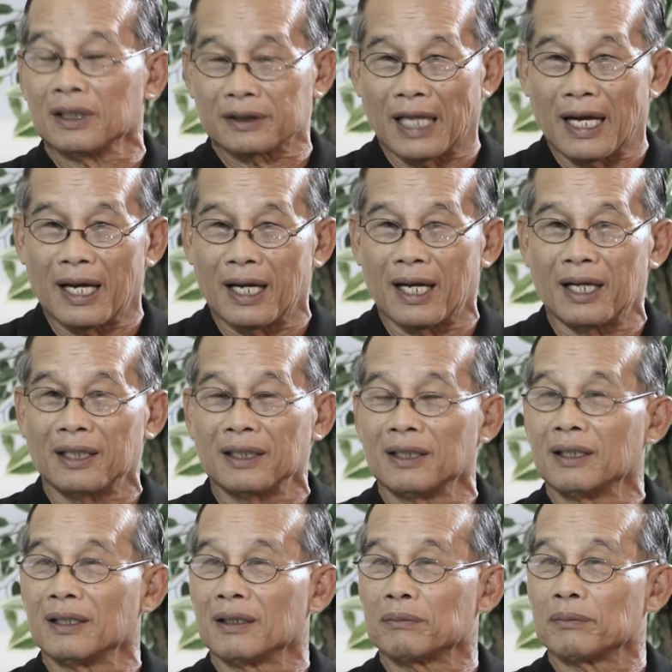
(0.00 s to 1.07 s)
แต่
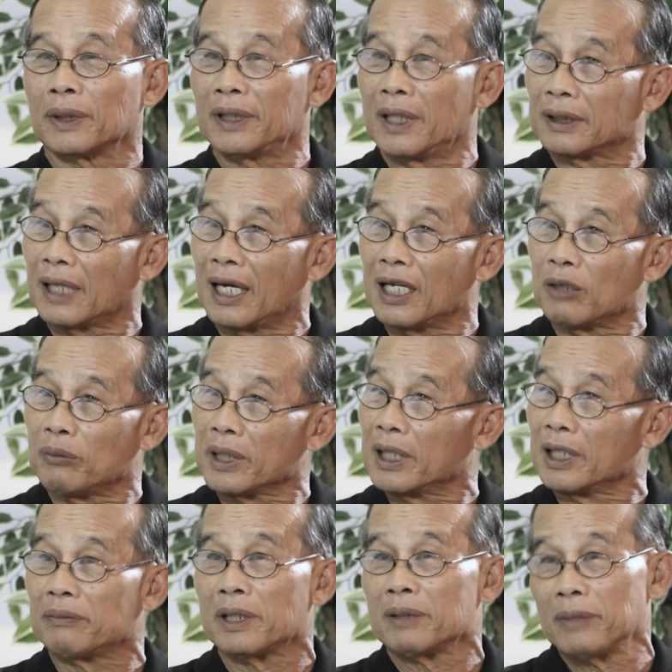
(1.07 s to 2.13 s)
ประเทศไทยเราไม่เค
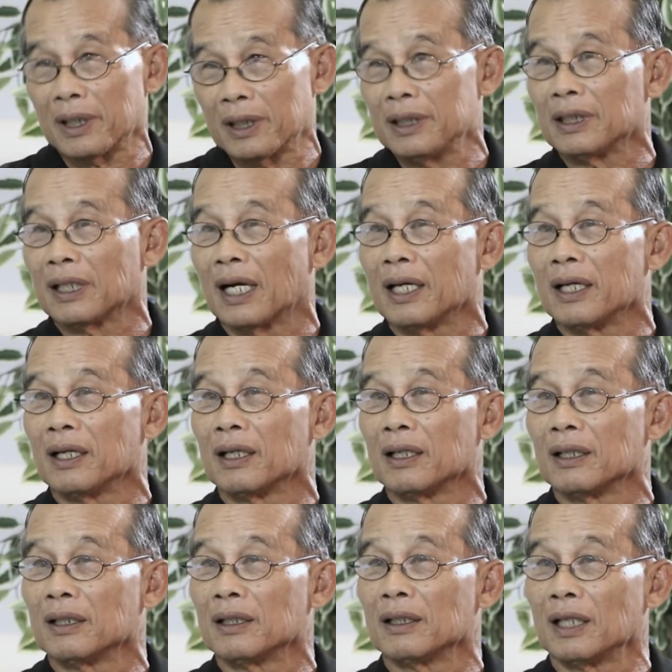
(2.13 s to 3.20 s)
ยเป็นเมืองขึ้นใคร
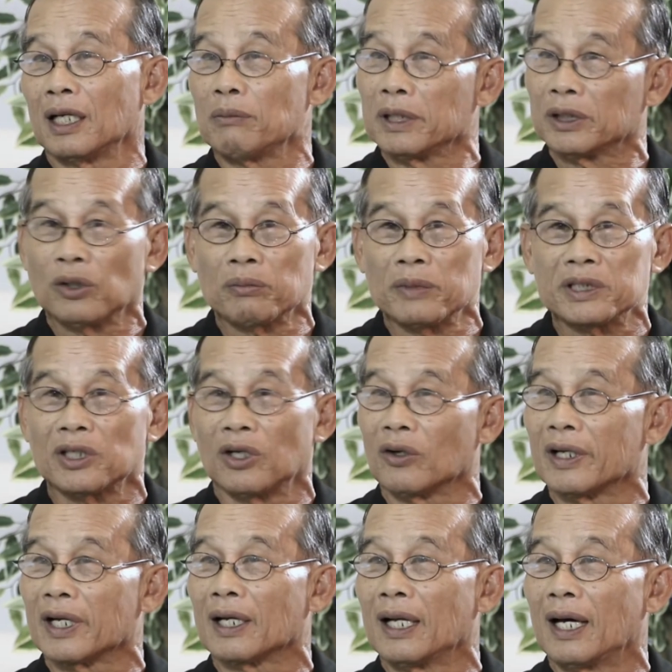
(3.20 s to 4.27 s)
ถูกครับเราไม่ต้องมีฉลอง
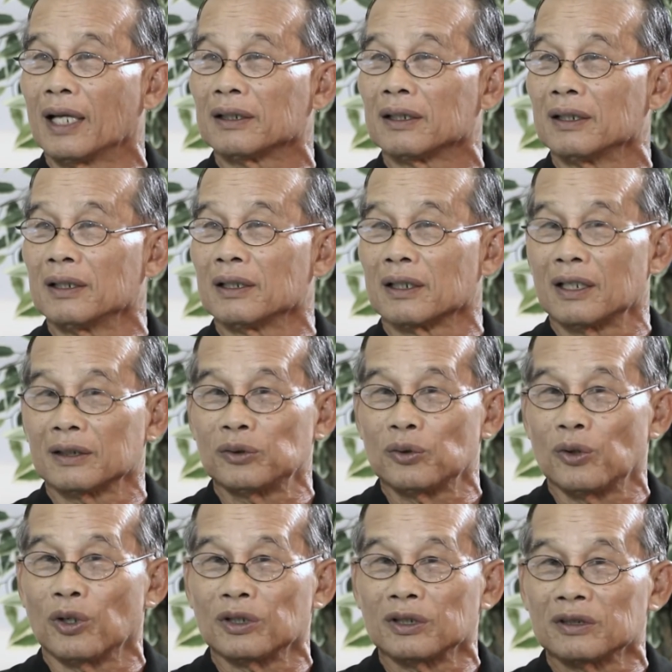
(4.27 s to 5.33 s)
เอกราช ก็ทุก
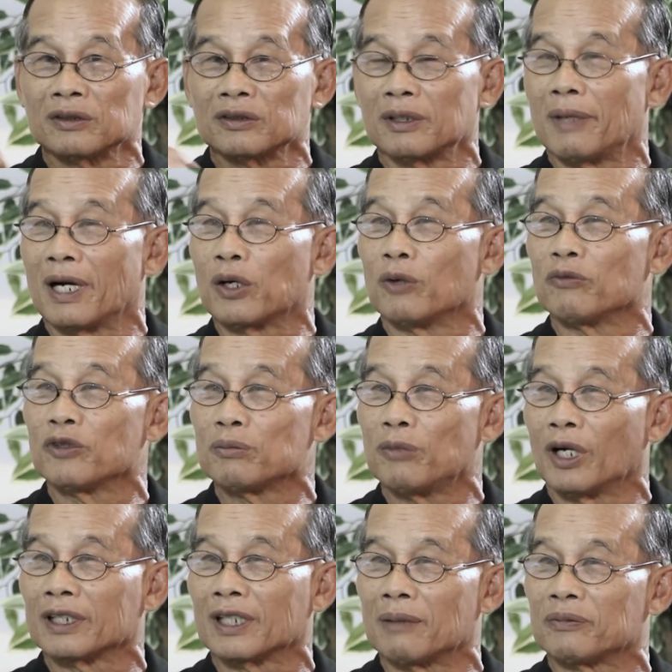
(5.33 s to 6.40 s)
คนสมาคมฟุตบ
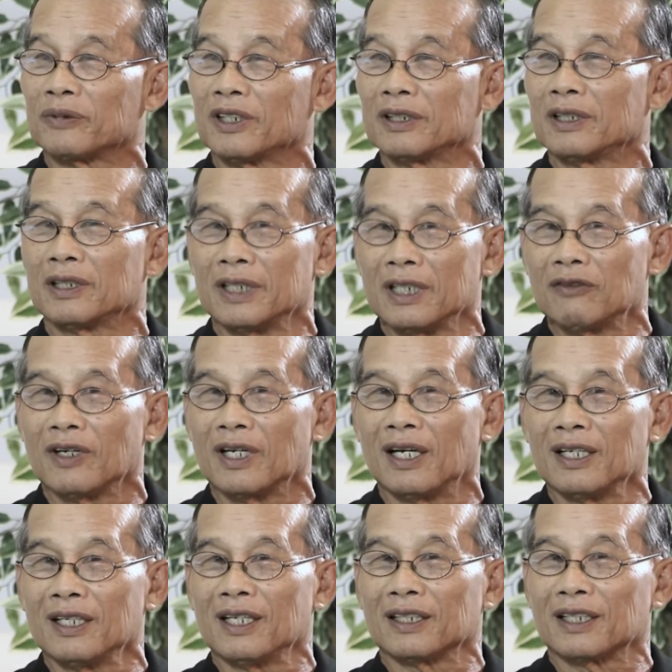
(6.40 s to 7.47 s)
อลกับนักเรียนนึกว่า
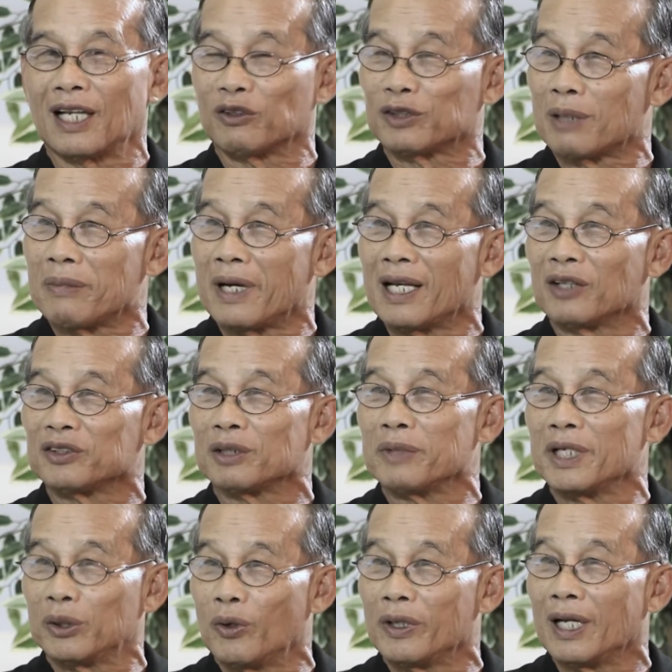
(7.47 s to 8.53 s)
เราทำไมเราจะ
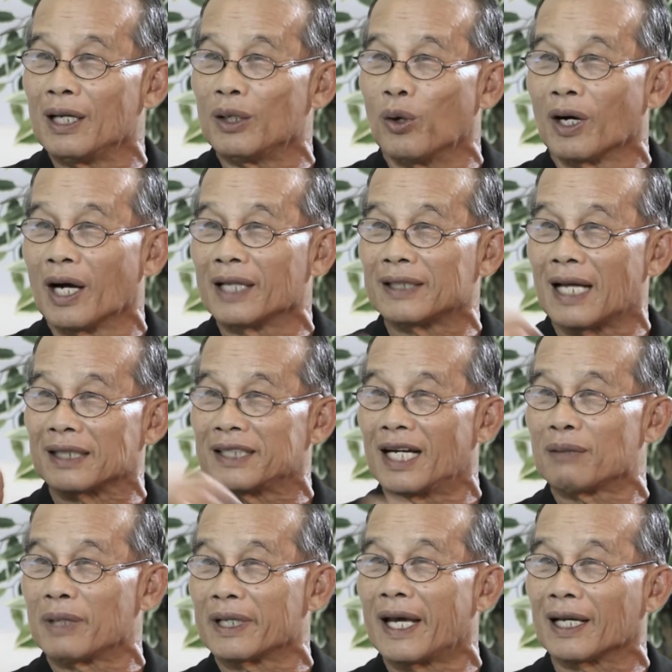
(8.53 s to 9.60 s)
มีถ้วยในหลวงให้ต่างชา
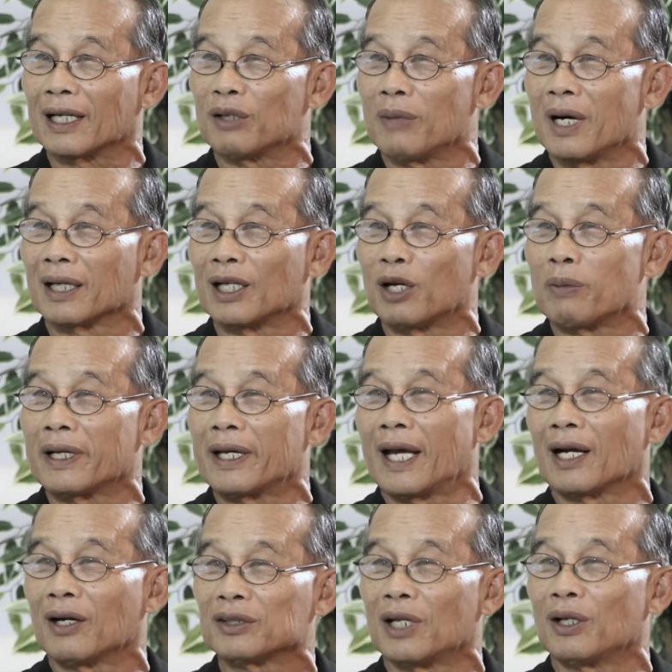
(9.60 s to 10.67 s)
ติมาแข่งเราบ้าง เราไปแข่
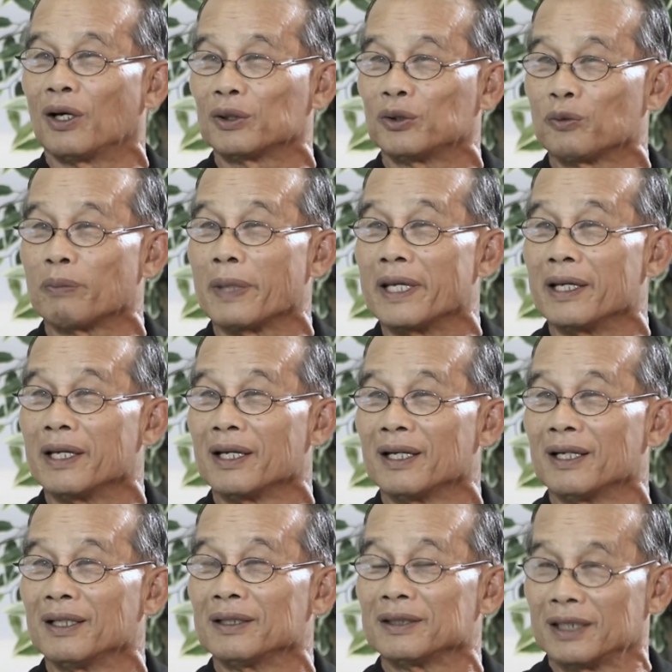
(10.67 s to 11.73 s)
งเขาตลอดทุกปี
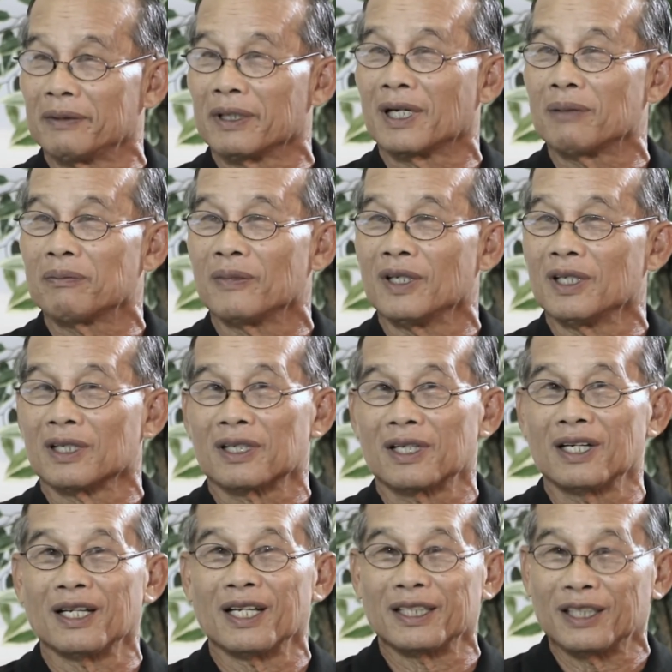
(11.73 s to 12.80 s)
ใช่ไหมครับ
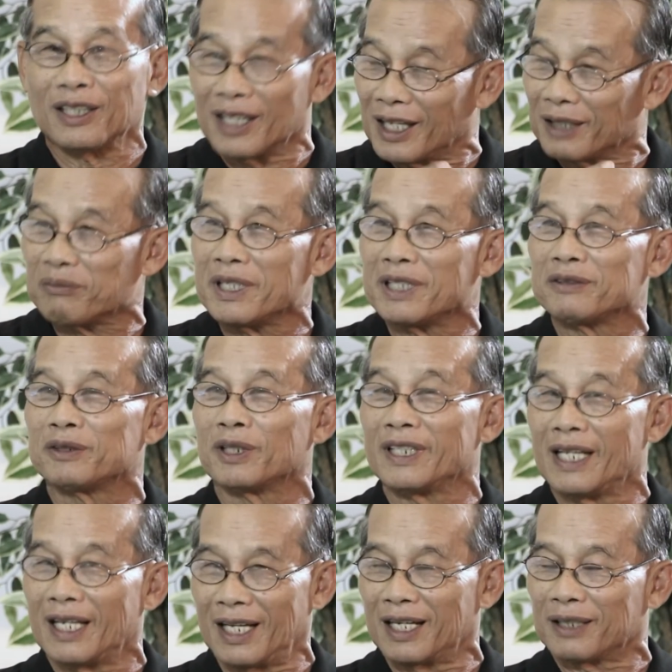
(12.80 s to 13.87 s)
ก็เลยตั้งแต่มี
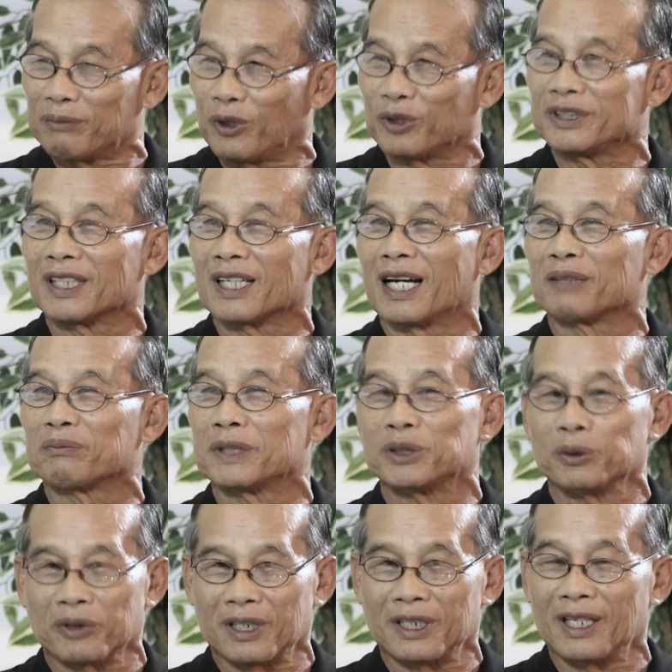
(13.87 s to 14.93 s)
เนี่ยแหละการประ
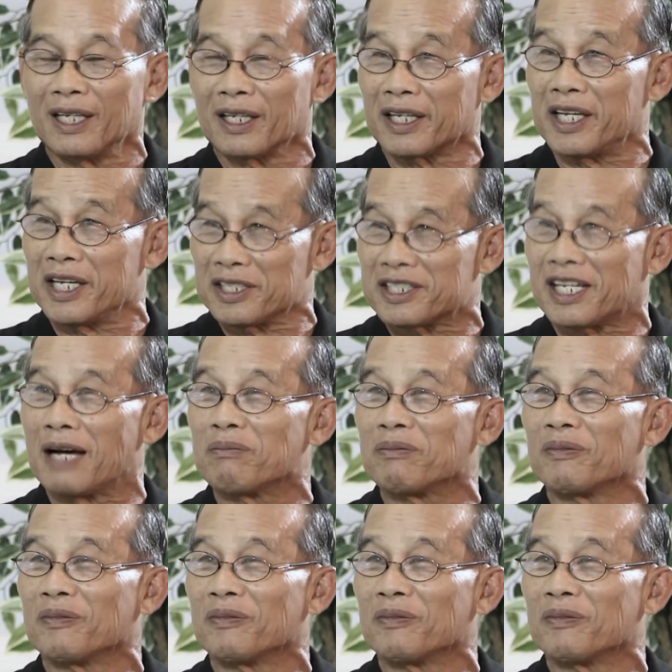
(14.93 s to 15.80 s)
ชุมคันี้คิงส์ครับ